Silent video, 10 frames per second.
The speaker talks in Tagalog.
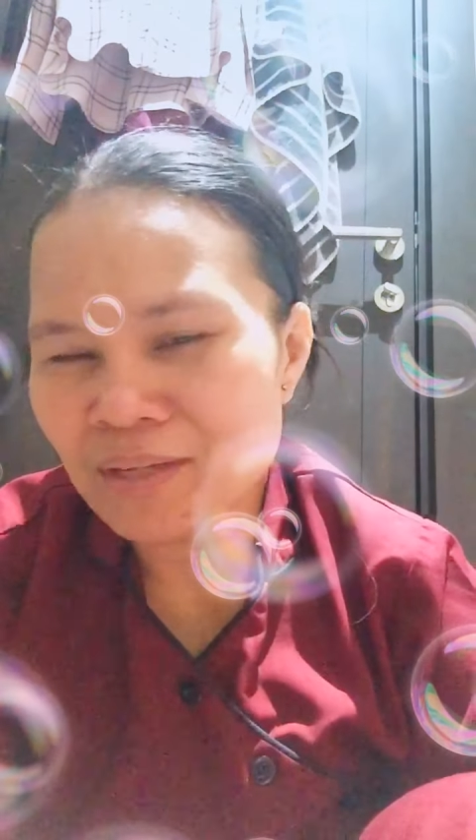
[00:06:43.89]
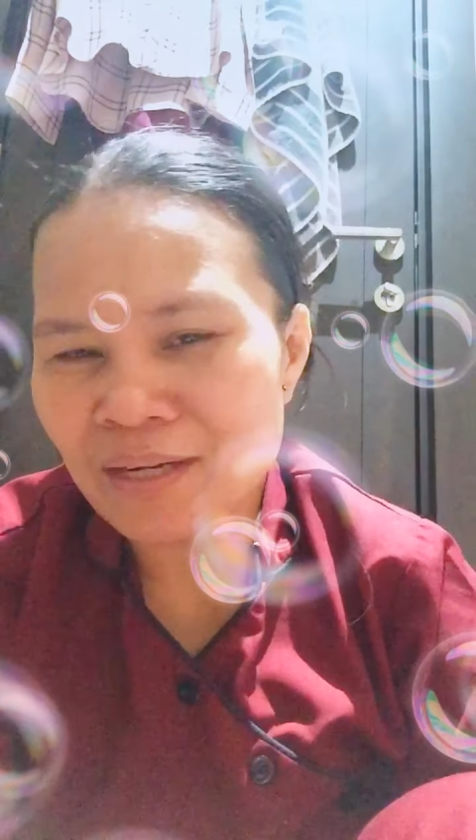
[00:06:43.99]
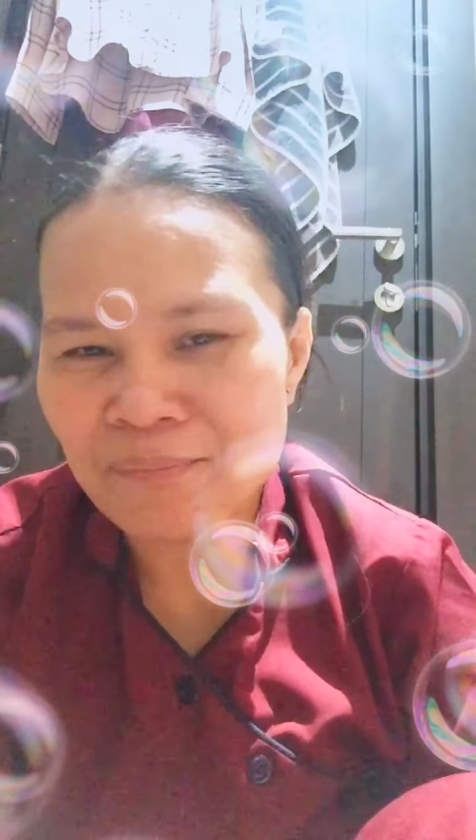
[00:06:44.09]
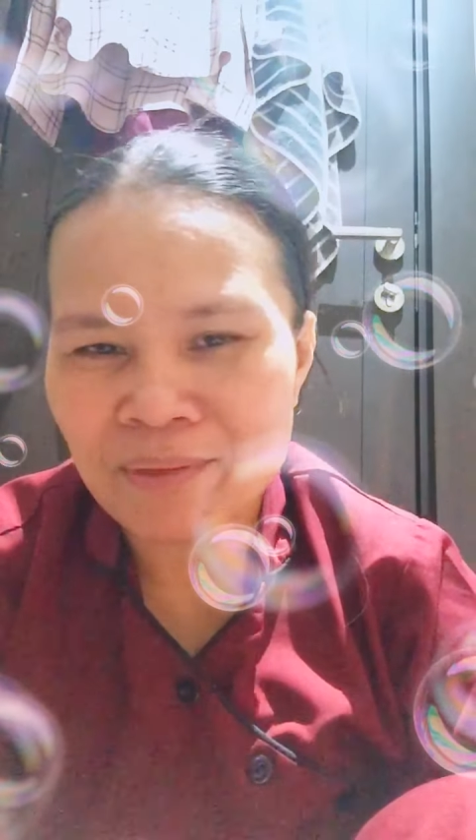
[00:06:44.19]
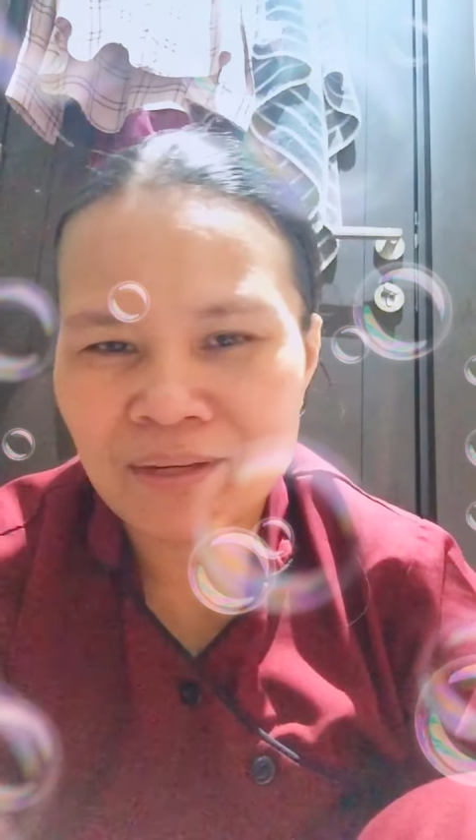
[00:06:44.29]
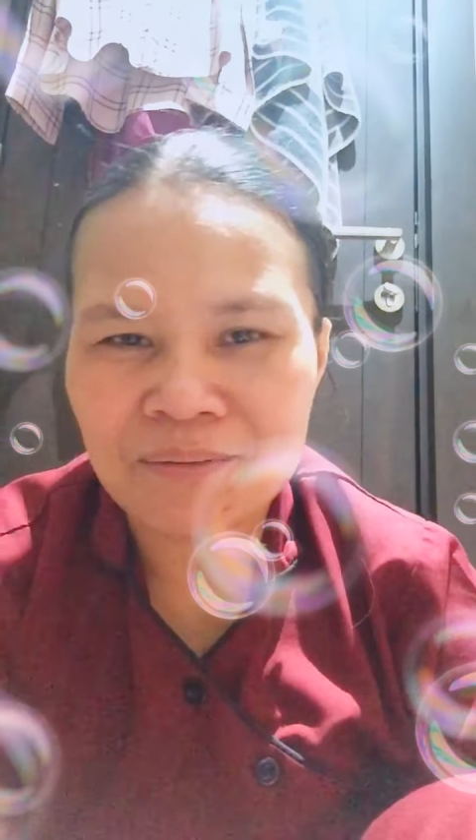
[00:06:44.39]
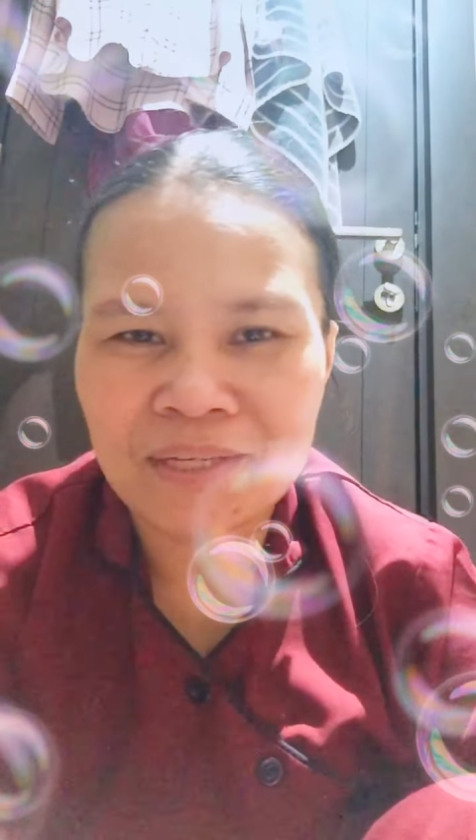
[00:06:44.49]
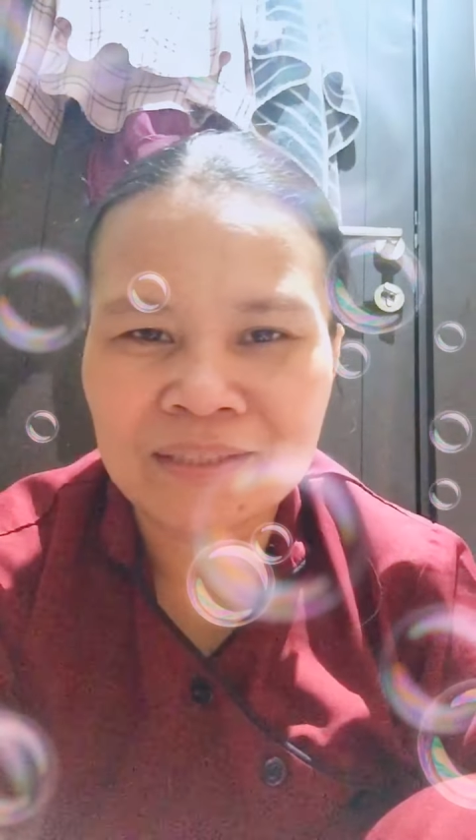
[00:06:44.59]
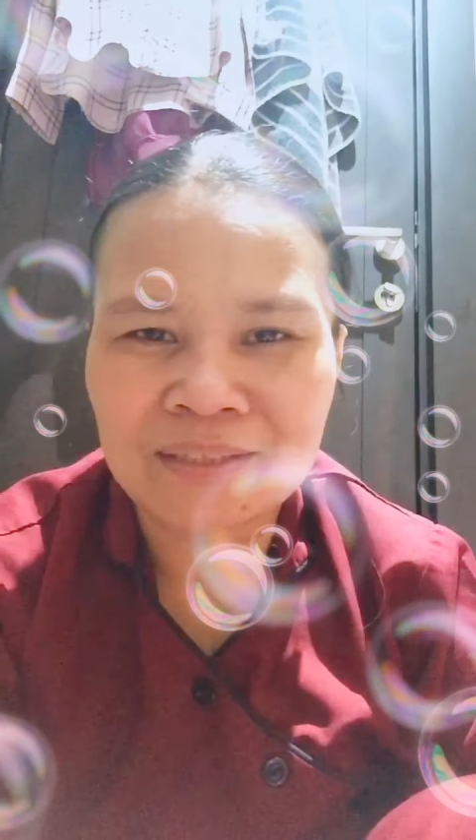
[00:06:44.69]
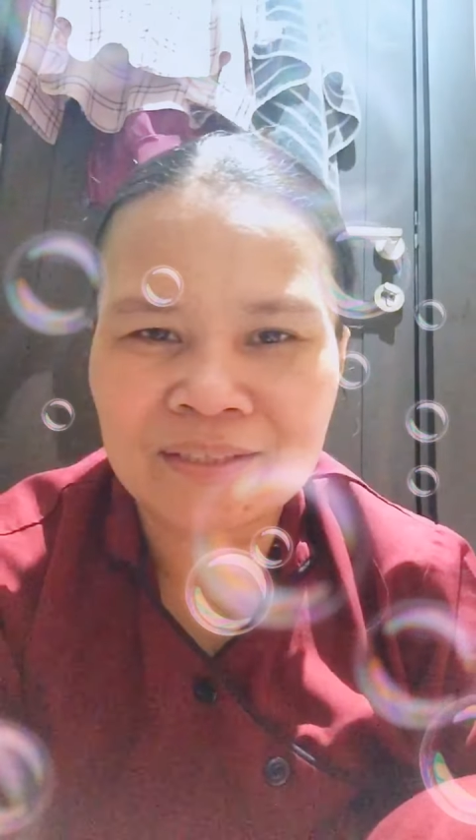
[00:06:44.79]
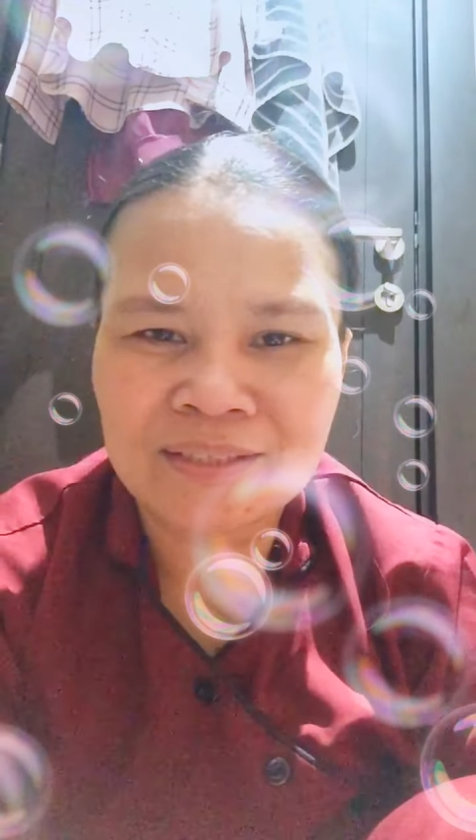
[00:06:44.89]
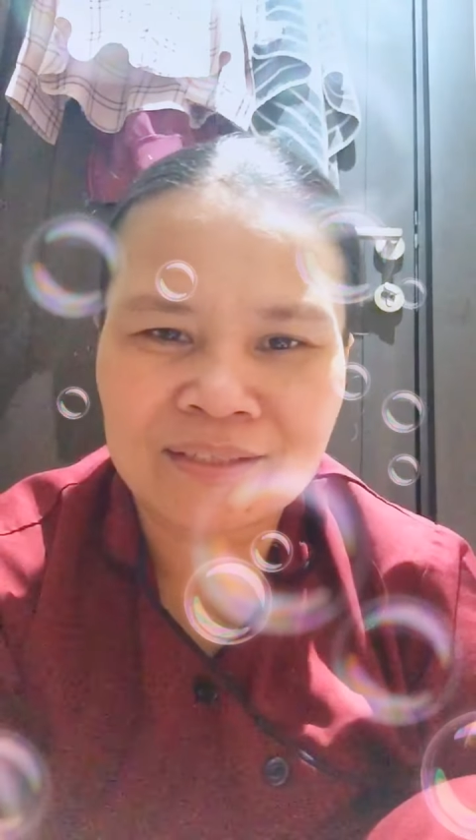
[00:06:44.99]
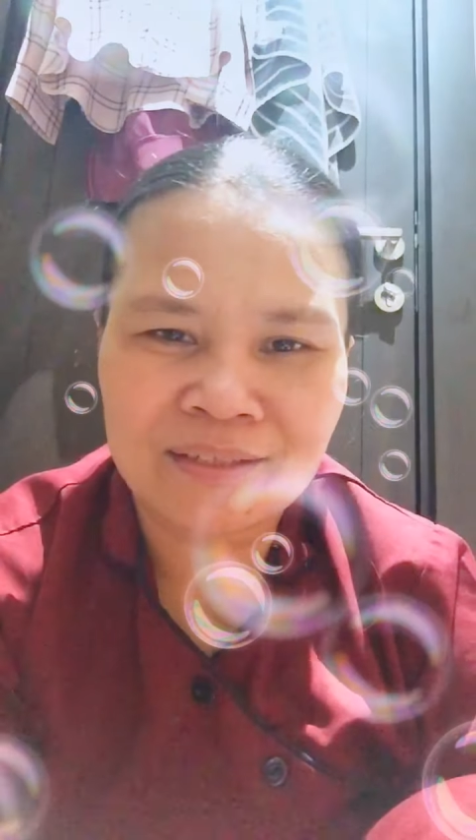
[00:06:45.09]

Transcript: na limang kag 8 years